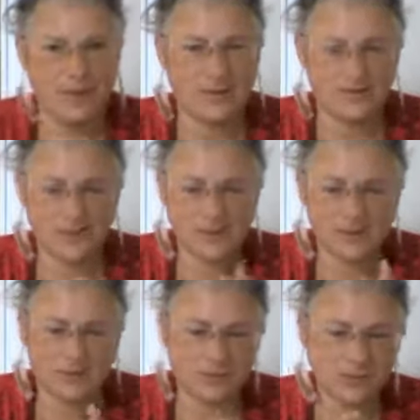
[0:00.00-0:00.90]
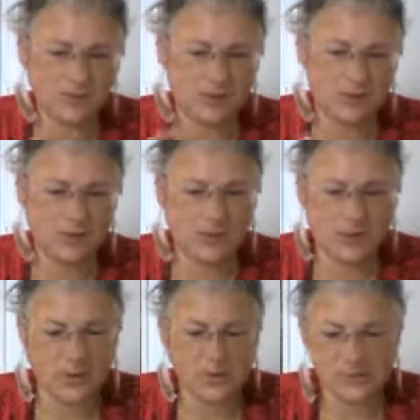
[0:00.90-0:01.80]
il y a aussi une chose
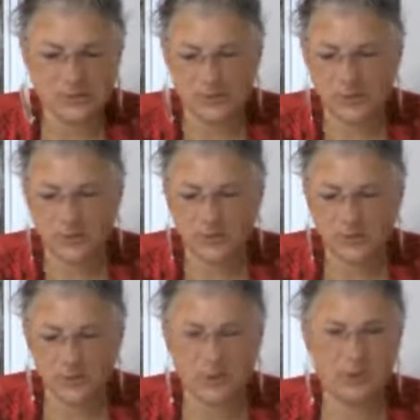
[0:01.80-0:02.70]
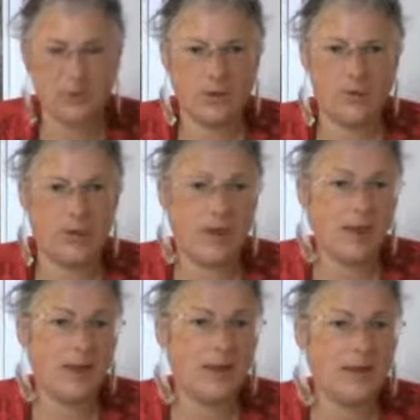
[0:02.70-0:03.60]
importante, c'est que euh,
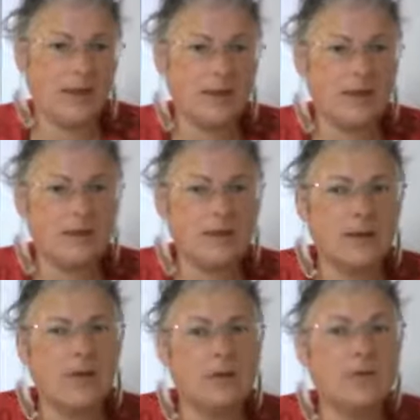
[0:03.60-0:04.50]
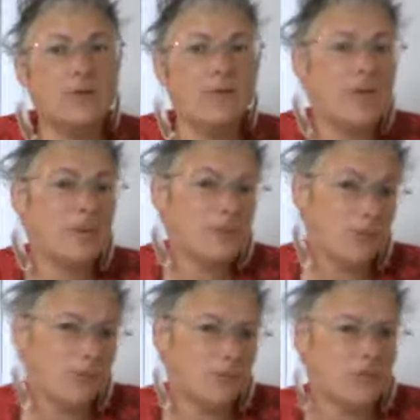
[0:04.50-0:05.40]
ben, l'une ne va pas sans
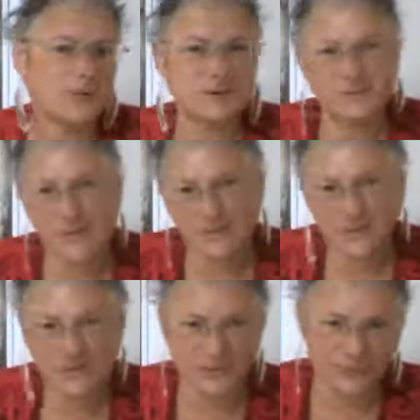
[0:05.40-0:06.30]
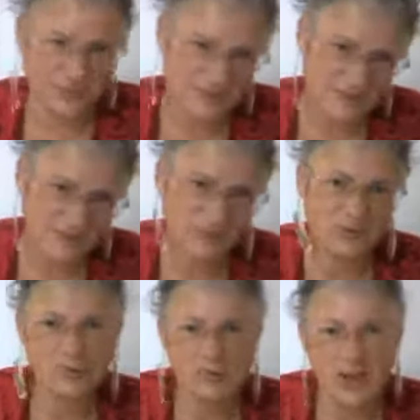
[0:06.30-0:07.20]
l'autre. Et oui, entre l'estime de
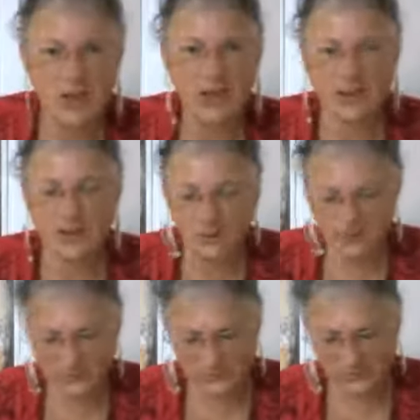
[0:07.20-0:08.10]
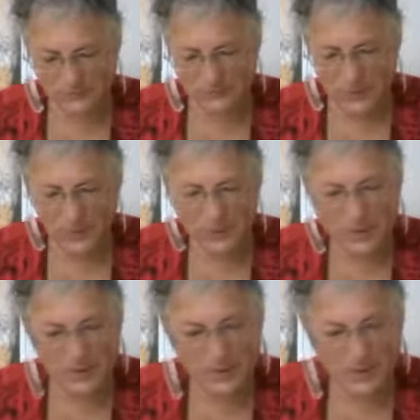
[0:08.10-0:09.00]
soi et la confiance en soi.
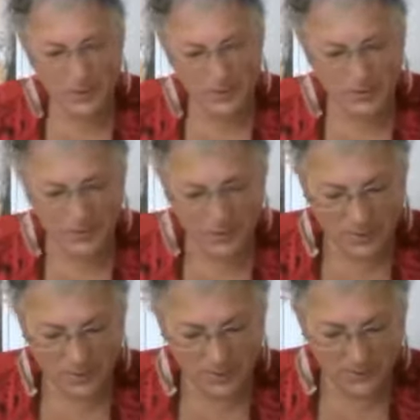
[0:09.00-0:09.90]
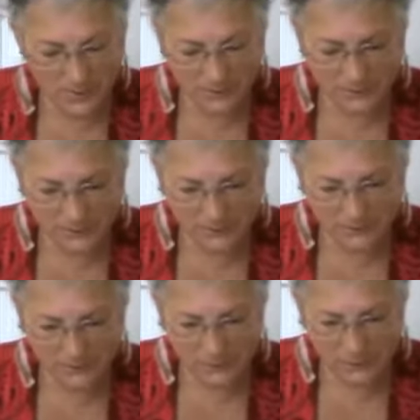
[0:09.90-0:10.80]
Et comme
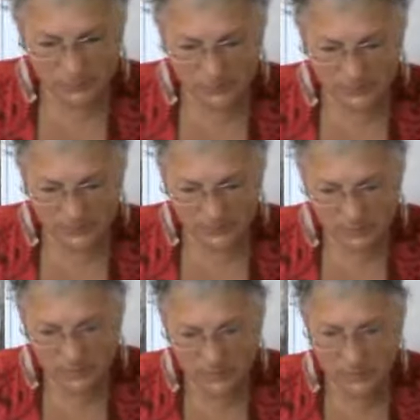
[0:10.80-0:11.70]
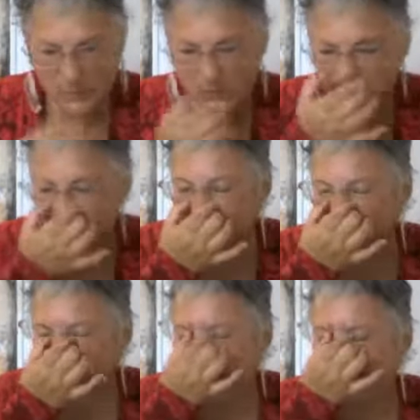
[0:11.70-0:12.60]
je vous ai mis dans les
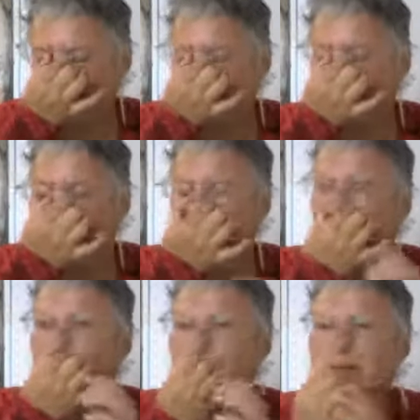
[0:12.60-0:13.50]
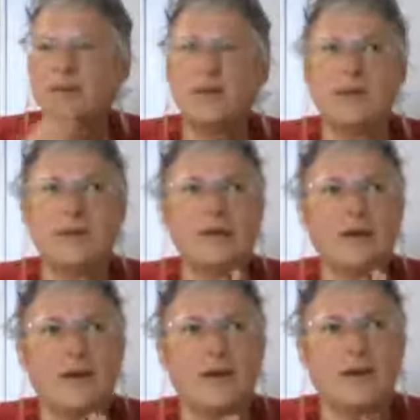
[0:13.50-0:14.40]
définitions, hein,
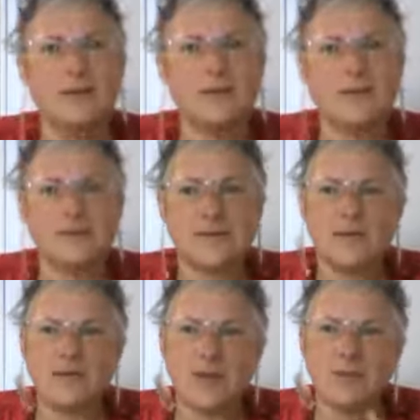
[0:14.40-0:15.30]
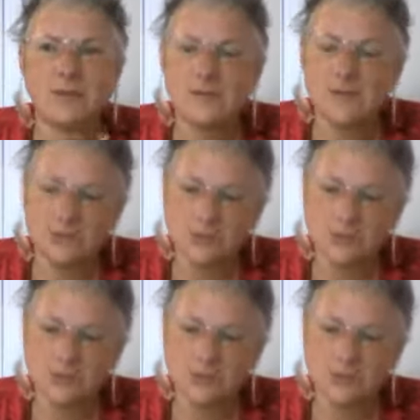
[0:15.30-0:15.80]
euh, ça vient aussi